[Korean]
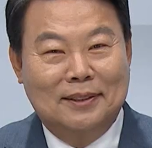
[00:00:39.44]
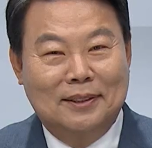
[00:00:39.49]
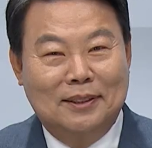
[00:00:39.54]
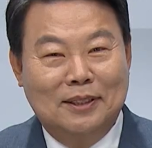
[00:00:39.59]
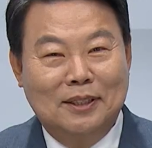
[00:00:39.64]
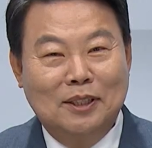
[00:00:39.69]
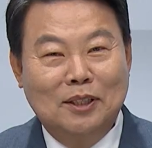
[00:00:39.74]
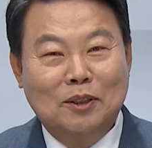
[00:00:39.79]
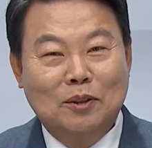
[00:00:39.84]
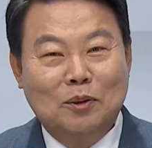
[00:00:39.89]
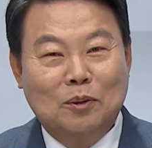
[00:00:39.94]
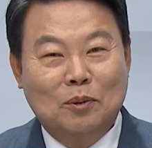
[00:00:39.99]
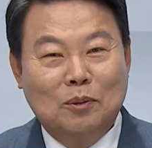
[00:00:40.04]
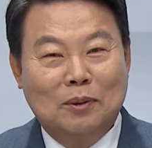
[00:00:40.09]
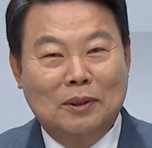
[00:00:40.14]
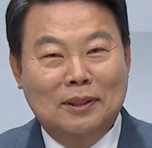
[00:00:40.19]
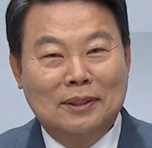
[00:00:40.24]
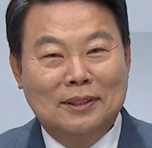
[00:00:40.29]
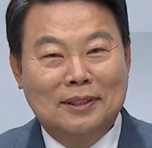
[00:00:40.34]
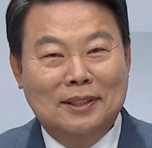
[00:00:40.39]
1년
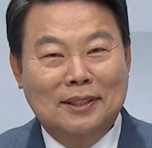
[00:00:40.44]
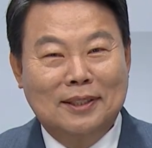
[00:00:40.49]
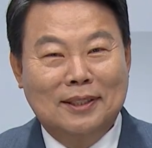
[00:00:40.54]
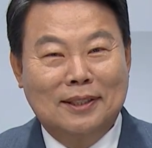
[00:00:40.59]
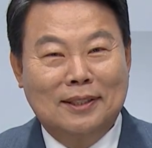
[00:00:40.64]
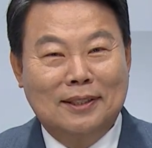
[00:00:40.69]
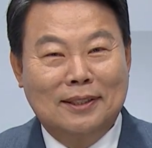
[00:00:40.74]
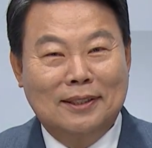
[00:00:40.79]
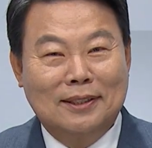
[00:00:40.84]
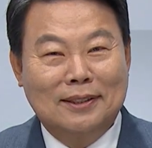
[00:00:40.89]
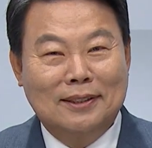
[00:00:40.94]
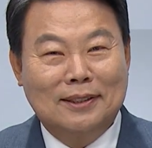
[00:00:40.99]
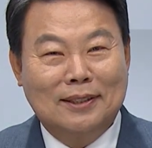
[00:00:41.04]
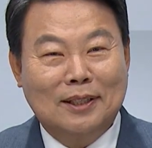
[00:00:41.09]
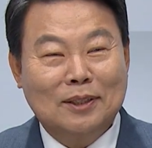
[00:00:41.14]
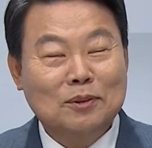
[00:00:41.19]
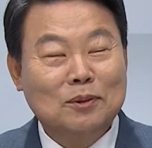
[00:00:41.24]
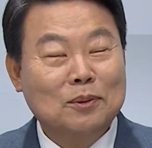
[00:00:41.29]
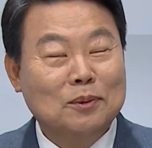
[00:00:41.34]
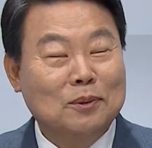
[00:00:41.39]
동안 제가
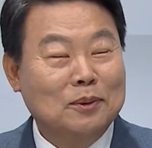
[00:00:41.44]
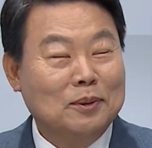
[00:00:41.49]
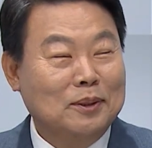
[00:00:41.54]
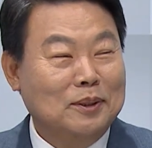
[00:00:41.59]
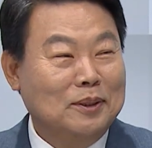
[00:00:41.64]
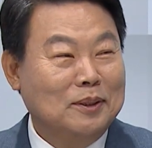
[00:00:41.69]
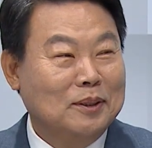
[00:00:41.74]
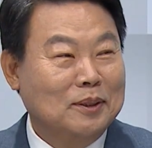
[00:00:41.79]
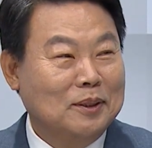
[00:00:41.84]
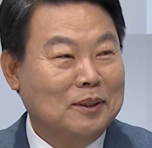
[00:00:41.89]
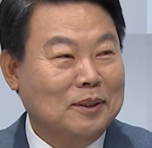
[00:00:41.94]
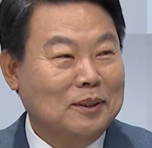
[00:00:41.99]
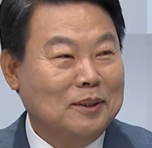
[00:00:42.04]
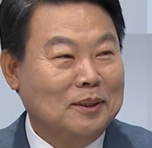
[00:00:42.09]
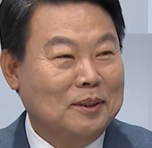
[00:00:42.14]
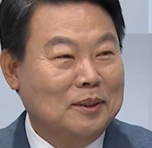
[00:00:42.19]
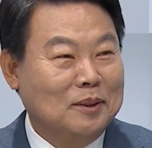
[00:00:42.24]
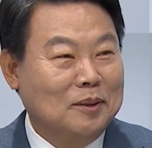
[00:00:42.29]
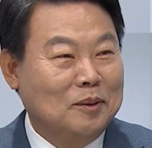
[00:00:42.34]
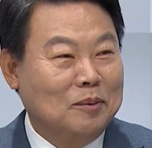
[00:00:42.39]
약속을
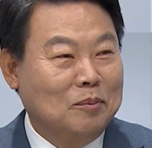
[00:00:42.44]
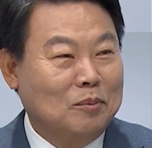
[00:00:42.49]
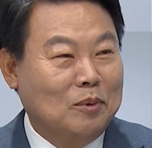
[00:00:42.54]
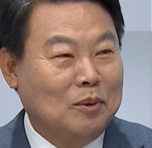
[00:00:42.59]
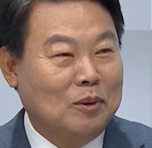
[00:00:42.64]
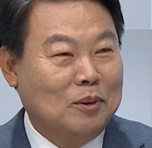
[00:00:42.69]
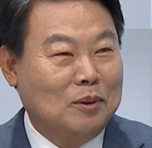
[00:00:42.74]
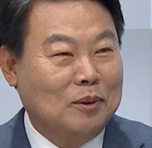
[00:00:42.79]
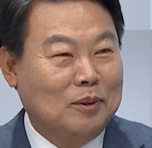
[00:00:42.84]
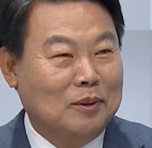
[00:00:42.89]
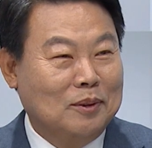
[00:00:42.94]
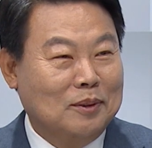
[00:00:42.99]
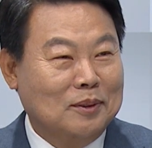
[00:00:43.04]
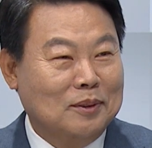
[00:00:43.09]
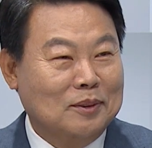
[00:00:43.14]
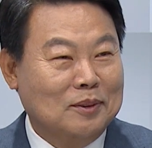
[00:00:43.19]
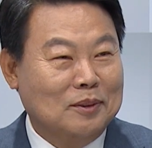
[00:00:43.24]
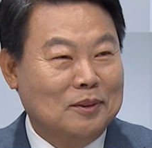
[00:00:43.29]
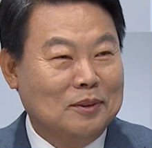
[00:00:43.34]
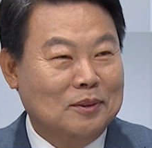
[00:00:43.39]
뭐
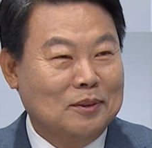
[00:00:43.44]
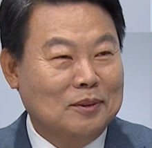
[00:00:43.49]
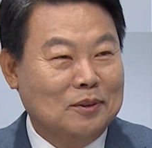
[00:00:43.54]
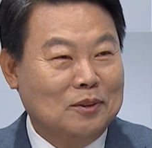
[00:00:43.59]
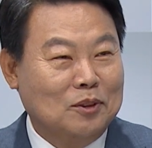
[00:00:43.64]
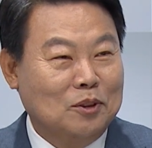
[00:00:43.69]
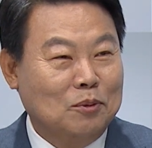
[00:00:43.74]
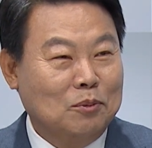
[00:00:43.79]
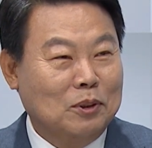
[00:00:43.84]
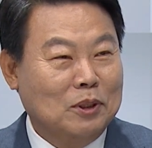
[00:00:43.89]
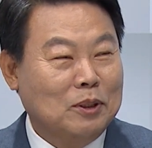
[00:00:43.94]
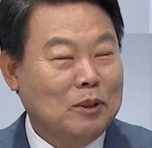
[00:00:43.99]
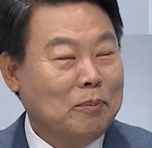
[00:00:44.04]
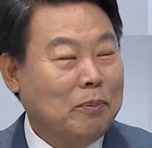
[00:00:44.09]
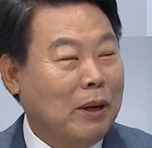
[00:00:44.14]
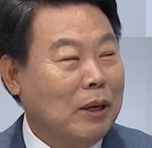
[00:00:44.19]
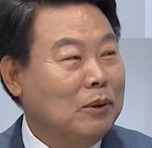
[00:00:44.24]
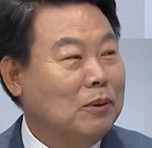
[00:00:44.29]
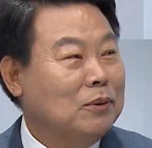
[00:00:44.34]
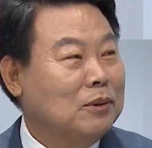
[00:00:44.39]
취임할 때
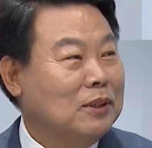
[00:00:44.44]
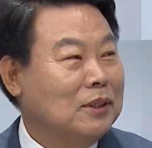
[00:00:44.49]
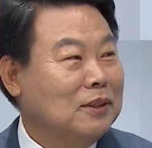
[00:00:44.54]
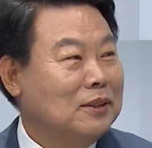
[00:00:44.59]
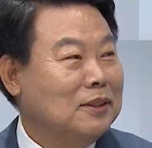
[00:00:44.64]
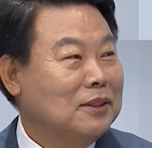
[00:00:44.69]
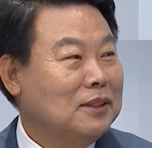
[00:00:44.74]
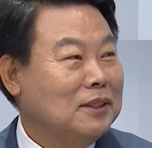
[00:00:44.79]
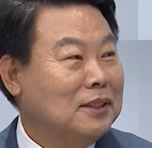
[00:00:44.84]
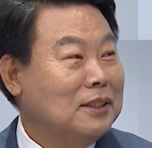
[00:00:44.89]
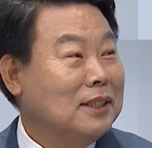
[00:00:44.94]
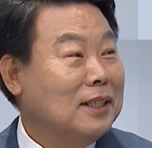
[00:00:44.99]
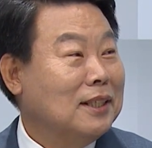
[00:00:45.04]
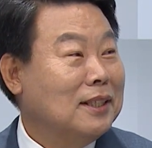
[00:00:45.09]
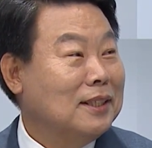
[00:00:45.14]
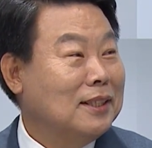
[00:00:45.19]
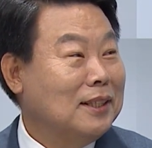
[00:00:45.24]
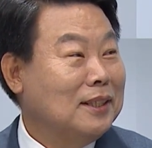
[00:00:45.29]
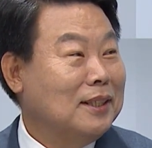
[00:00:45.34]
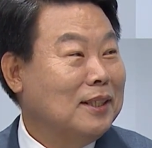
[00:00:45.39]
발로 뛰는
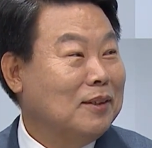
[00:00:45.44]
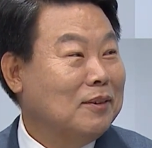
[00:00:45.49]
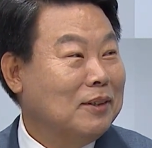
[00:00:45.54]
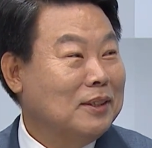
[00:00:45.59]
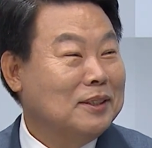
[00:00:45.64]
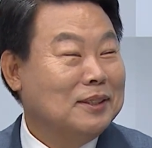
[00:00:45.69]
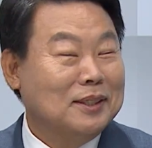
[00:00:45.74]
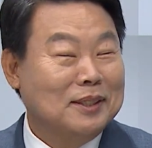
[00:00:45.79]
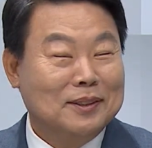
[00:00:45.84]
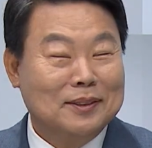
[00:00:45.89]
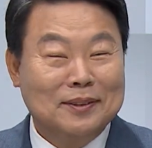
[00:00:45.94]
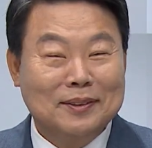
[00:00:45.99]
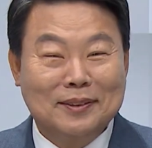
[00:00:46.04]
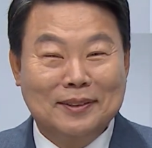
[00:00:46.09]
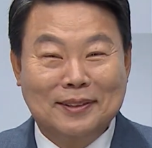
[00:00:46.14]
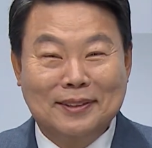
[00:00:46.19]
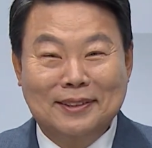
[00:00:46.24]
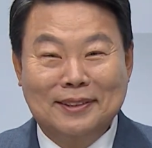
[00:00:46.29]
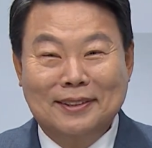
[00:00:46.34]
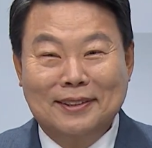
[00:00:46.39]
시장이 된다고 했어요.
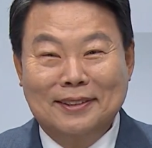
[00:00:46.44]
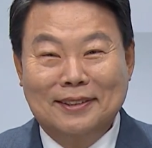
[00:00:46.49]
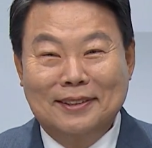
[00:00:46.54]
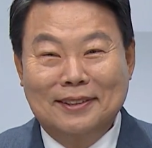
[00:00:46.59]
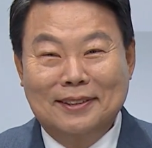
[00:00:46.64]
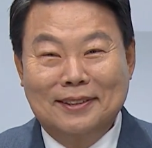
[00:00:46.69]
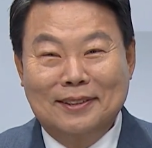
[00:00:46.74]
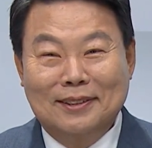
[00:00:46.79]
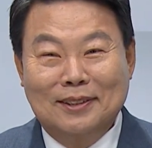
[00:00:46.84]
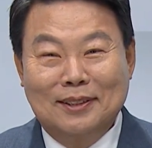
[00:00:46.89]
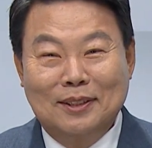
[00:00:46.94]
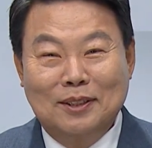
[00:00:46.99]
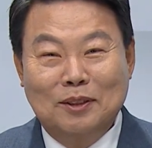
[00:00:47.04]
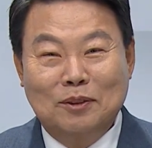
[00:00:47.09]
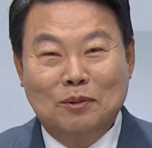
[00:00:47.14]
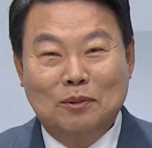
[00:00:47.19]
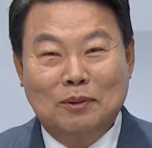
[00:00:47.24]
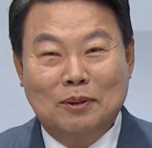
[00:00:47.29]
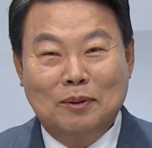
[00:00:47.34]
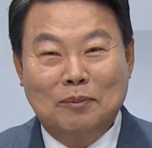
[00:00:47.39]
네.
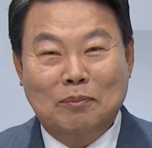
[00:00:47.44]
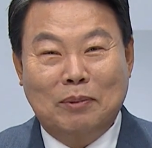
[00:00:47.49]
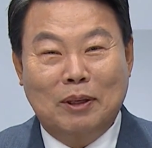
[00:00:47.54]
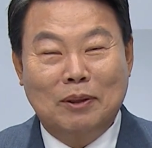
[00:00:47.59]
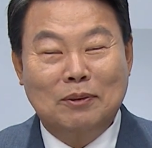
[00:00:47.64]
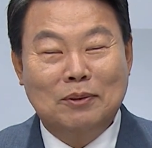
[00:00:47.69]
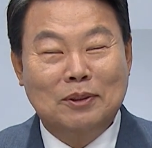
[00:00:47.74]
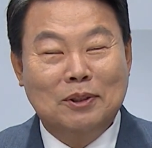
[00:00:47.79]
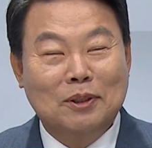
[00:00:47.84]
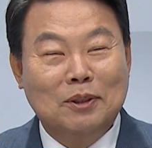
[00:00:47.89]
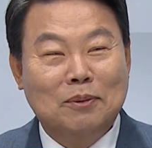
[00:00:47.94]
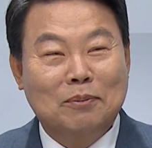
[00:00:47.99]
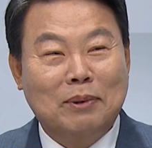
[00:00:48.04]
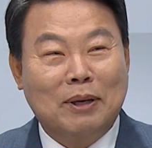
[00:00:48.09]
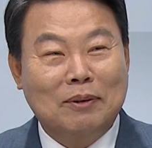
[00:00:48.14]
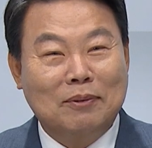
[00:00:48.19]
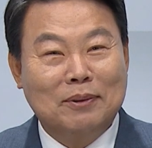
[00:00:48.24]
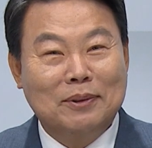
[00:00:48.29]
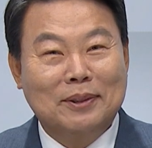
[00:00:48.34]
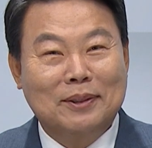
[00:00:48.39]
1년 동안 발로
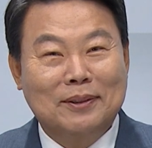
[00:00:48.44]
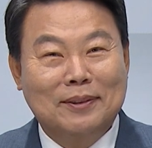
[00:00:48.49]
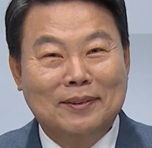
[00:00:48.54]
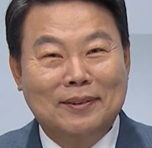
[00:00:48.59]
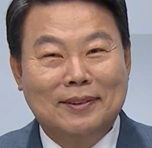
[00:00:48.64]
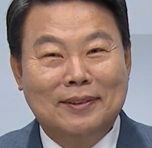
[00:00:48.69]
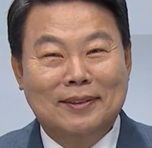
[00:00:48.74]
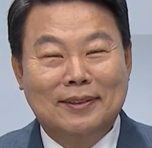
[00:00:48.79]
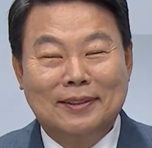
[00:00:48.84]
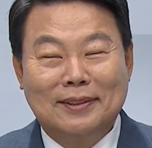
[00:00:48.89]
뛰어봤고요.